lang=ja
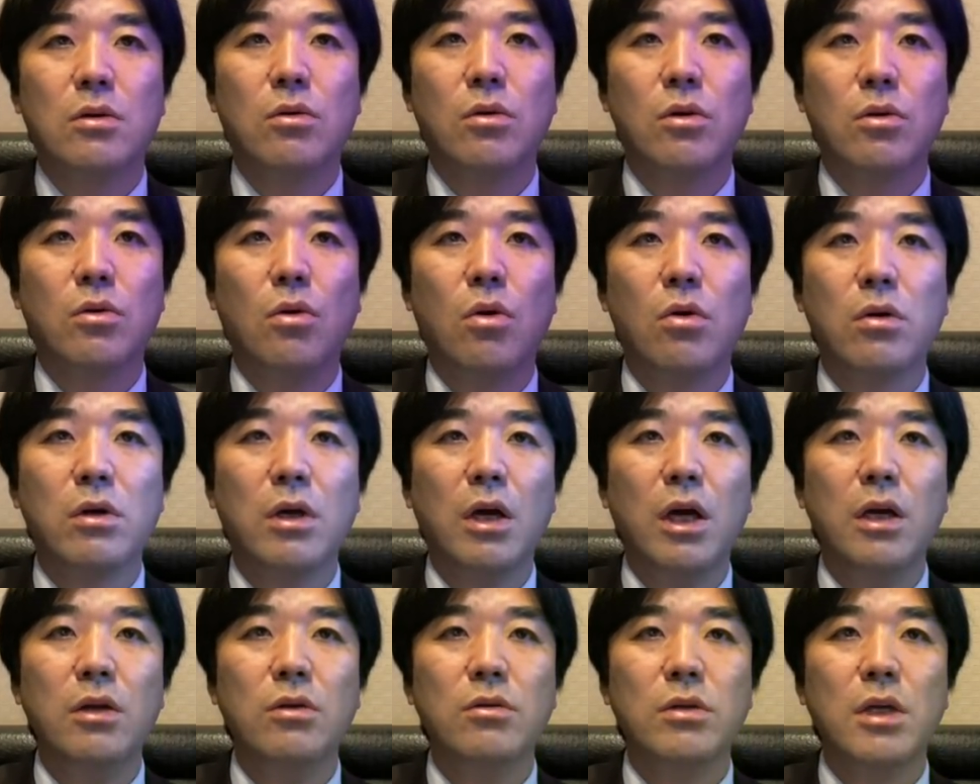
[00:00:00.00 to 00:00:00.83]
これ国
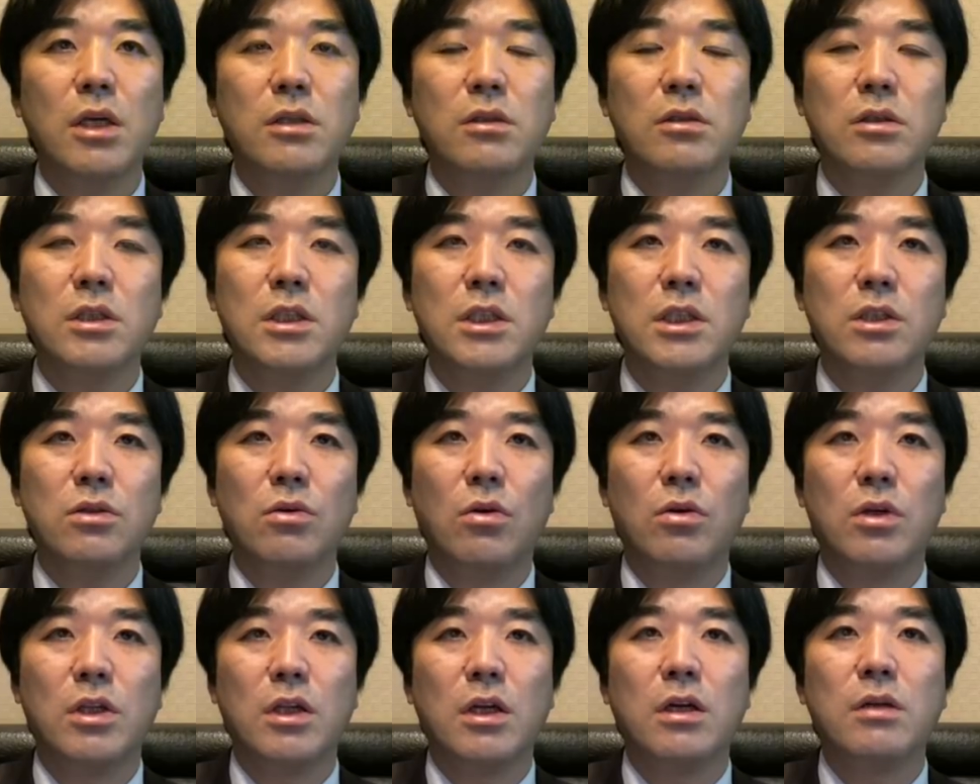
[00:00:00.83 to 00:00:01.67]
会の決議事
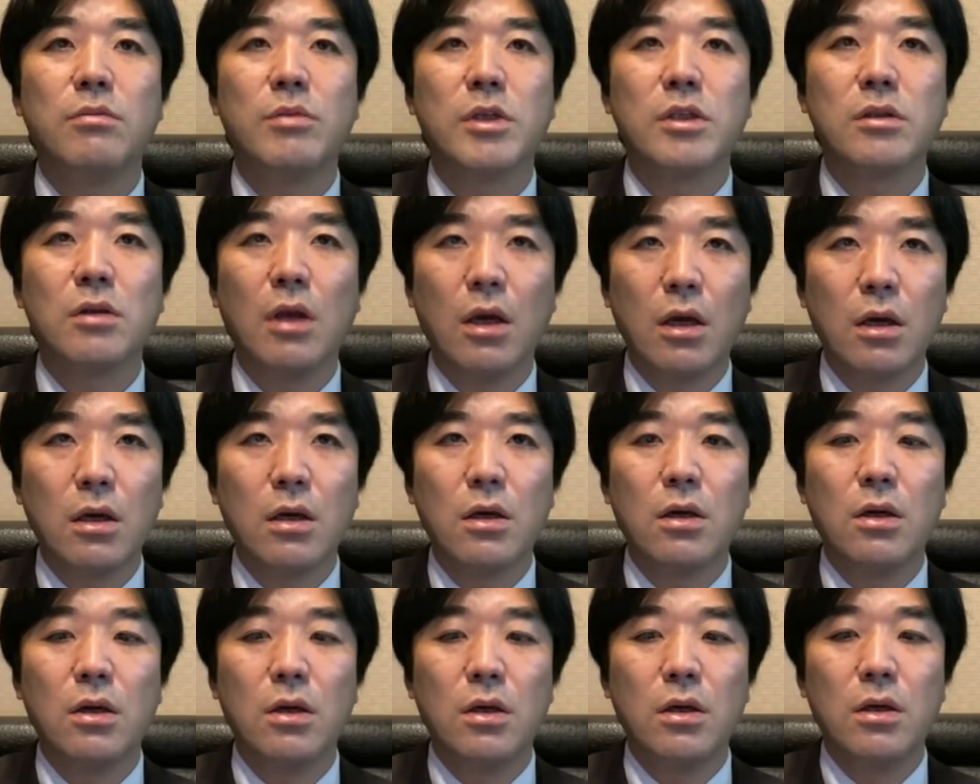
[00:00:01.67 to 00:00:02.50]
項になりますね。